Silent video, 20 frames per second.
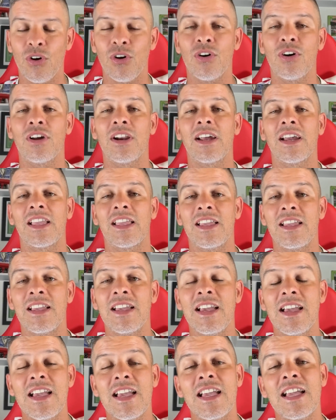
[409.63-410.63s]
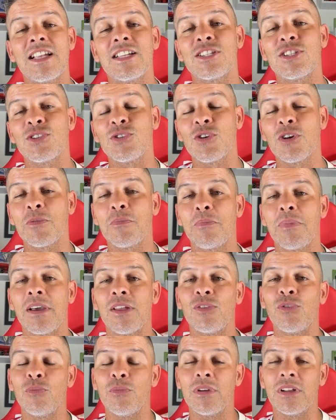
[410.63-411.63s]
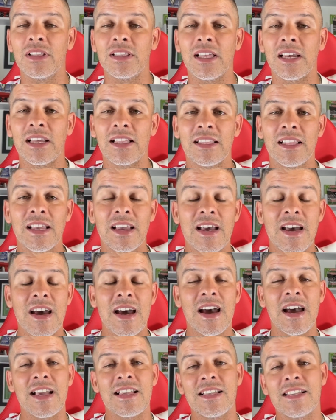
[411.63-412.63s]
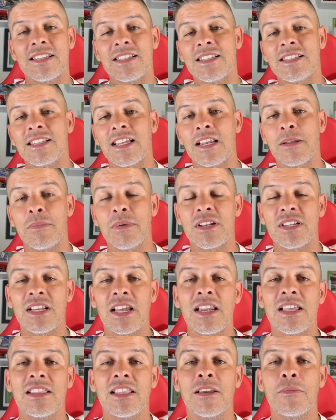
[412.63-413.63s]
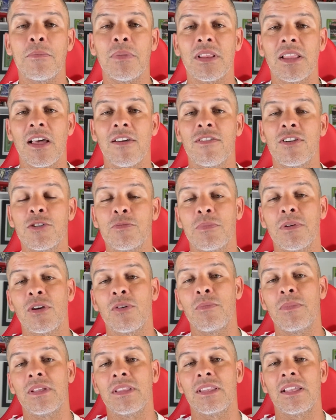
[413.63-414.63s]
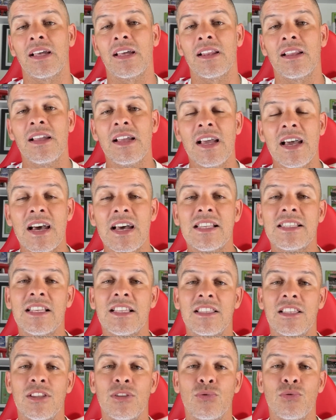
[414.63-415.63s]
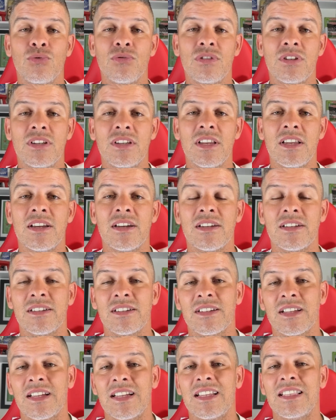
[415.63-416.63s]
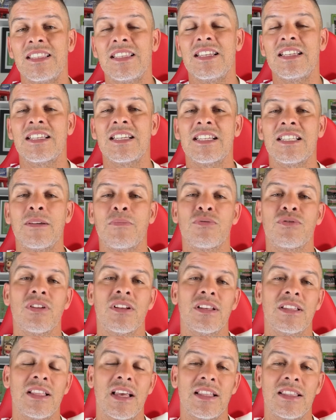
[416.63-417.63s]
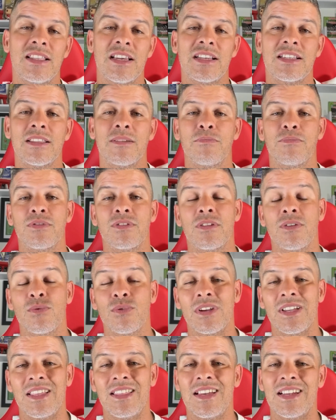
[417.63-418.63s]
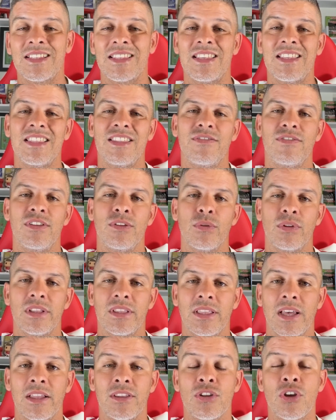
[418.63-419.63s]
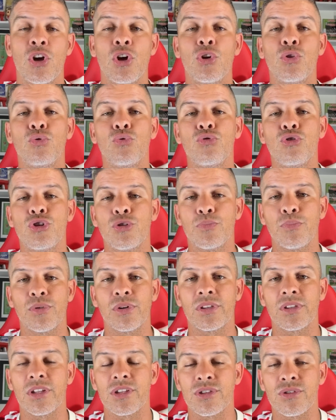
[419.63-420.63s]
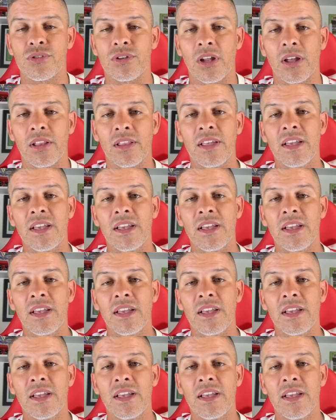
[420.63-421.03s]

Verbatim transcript: Ora aqui, este senhor pede humildade. Ah, e eu sinceramente já nem tenho palavras para comentar as atitudes e as características da personalidade desta pessoa e desta individualidade do desporto nacional.